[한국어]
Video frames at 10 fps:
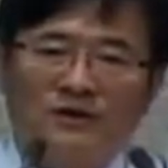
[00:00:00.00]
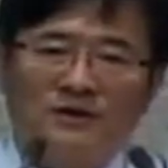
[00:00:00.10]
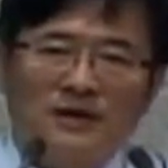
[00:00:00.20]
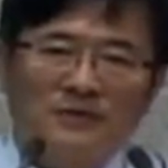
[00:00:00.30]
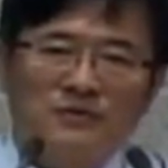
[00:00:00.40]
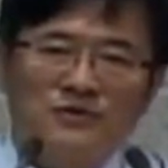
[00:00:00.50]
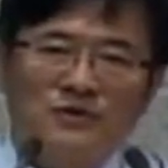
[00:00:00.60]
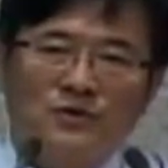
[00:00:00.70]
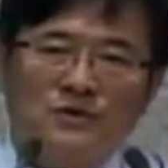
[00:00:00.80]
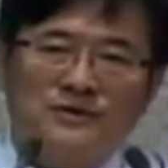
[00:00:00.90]
그 아픈
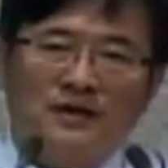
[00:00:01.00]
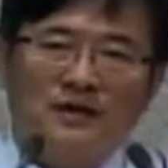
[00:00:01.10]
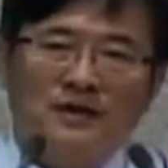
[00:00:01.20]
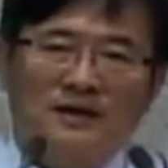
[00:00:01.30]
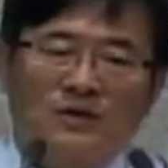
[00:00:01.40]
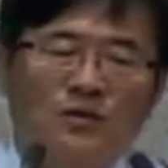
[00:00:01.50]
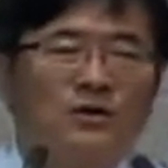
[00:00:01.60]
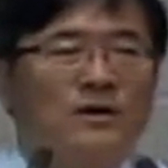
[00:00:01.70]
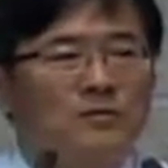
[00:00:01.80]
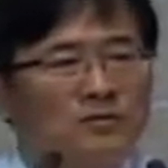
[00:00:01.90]
속을 생각하고
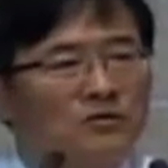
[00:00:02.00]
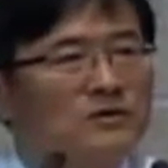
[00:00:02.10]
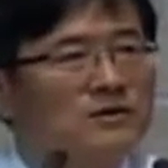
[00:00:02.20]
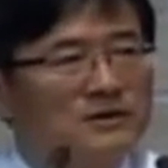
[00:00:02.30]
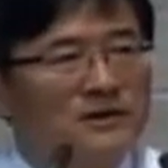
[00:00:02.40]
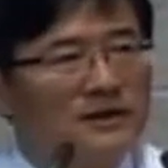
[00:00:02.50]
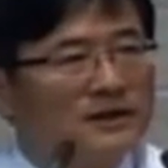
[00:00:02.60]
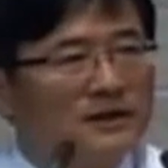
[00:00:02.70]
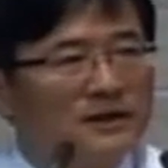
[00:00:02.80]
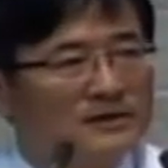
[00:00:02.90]
콩나물국을
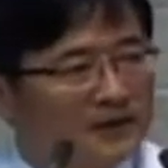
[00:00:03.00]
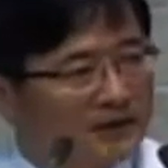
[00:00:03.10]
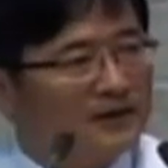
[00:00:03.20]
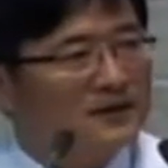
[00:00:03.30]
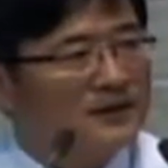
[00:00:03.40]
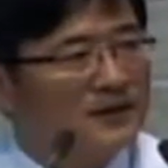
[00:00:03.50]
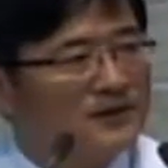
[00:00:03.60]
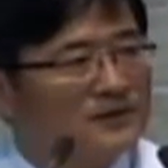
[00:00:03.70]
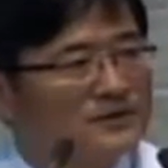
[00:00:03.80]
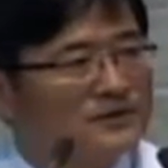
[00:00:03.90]
끓여야겠다는 생각을 한
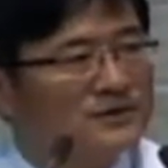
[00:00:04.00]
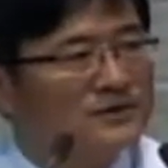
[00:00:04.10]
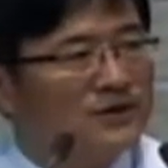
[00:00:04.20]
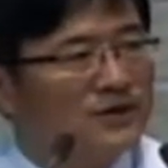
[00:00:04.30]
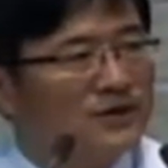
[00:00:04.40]
것이지요.